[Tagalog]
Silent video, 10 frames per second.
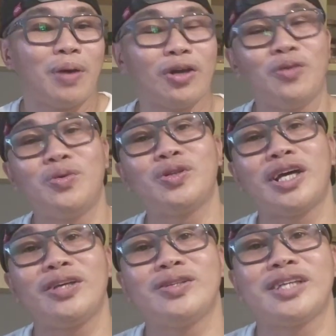Pag
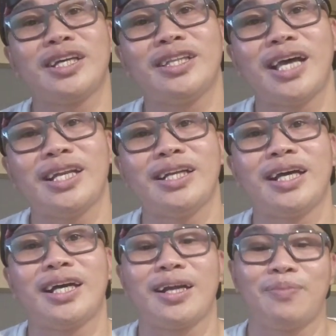lumutang yon sa gitna na
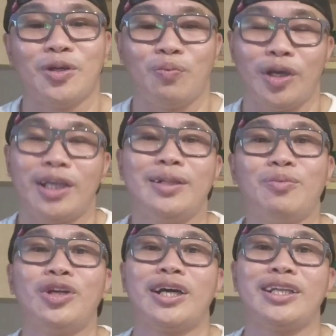ng garapon, pwede
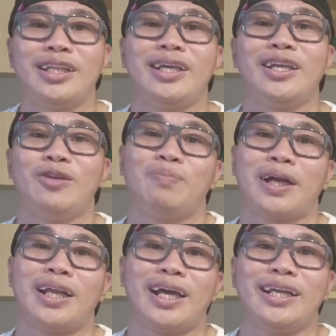mo nang itigil yung
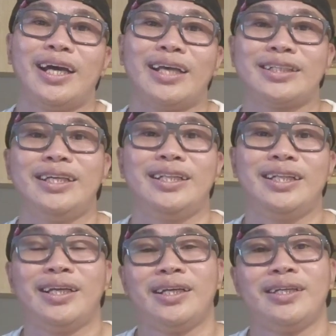paglagay ng asin.